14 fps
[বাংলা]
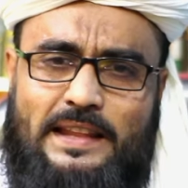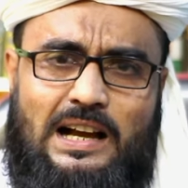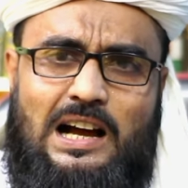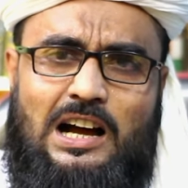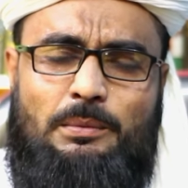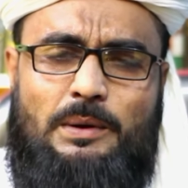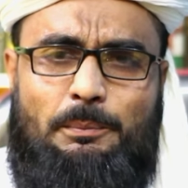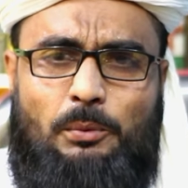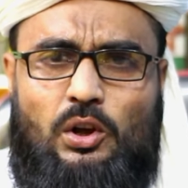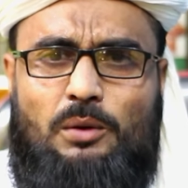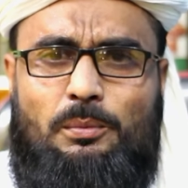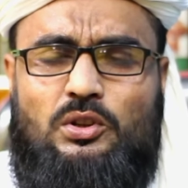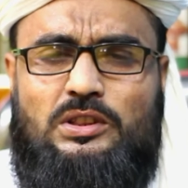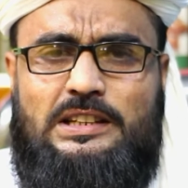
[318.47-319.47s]
দেখা হবে
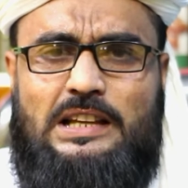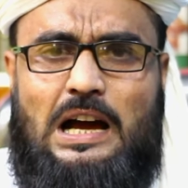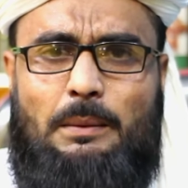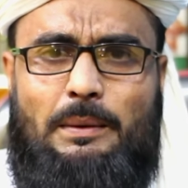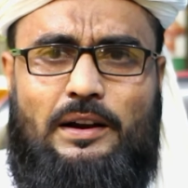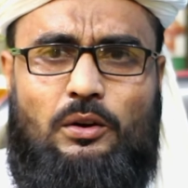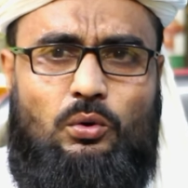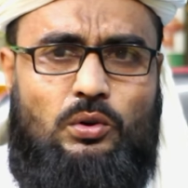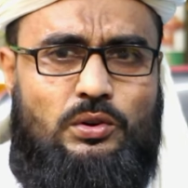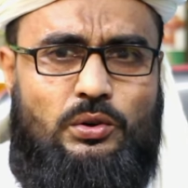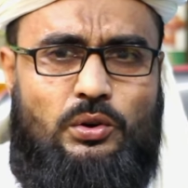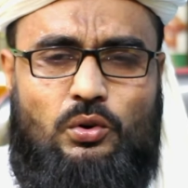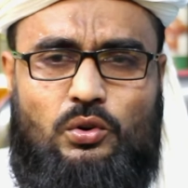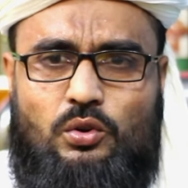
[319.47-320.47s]
পরবর্তী আবার
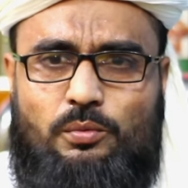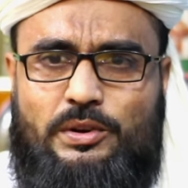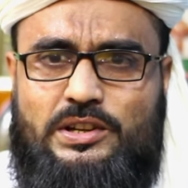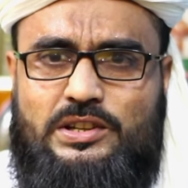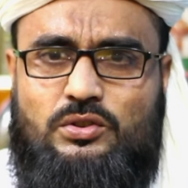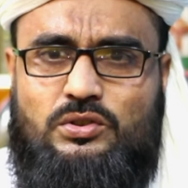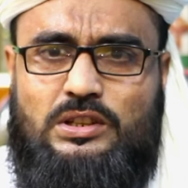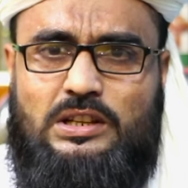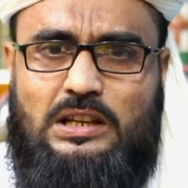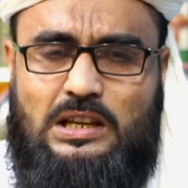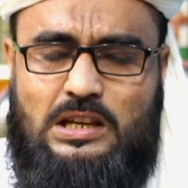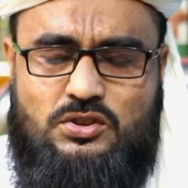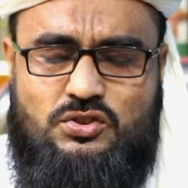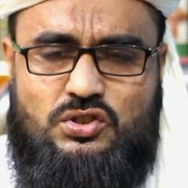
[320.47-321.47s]
অন্য কোনো ভিডিওতে
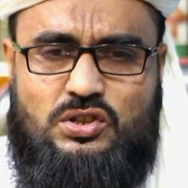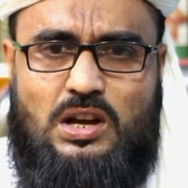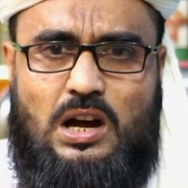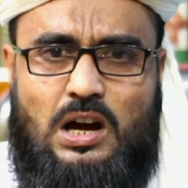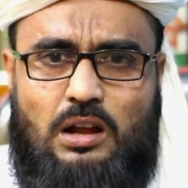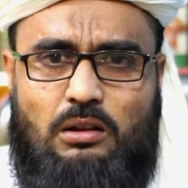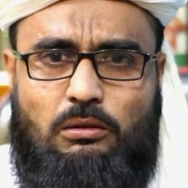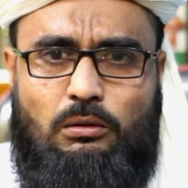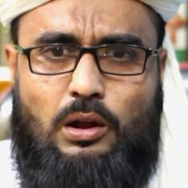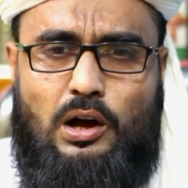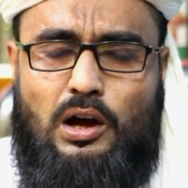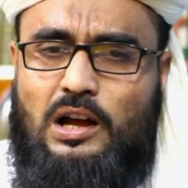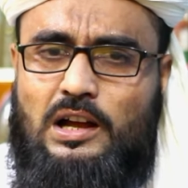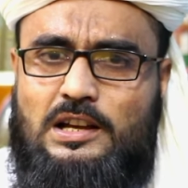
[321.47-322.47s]
ইনশা
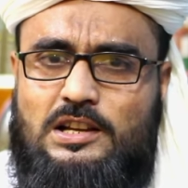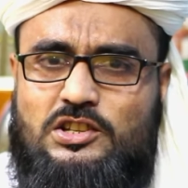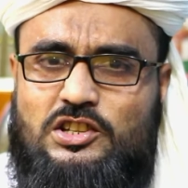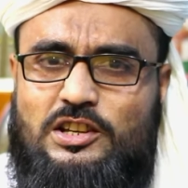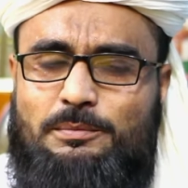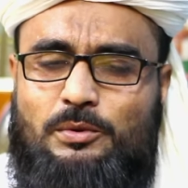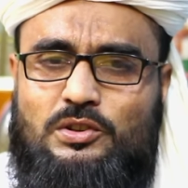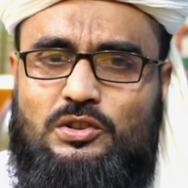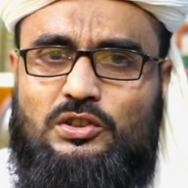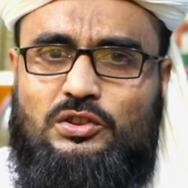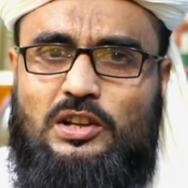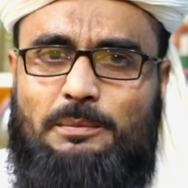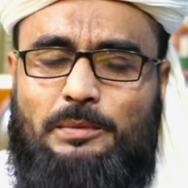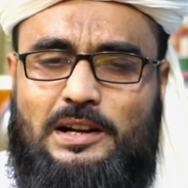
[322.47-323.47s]
আল্লাহ সে
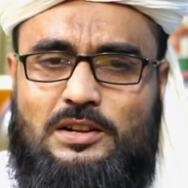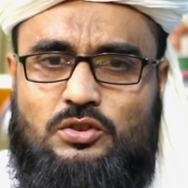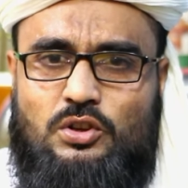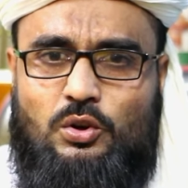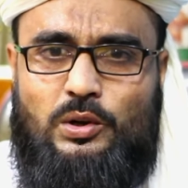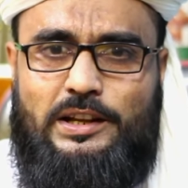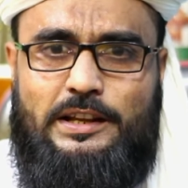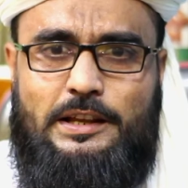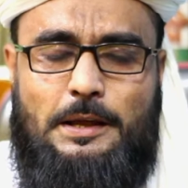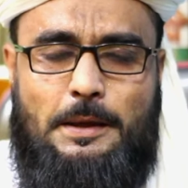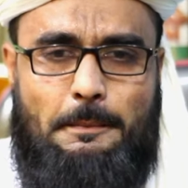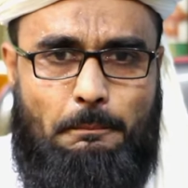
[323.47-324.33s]
পর্যন্ত আপনারা সকলেই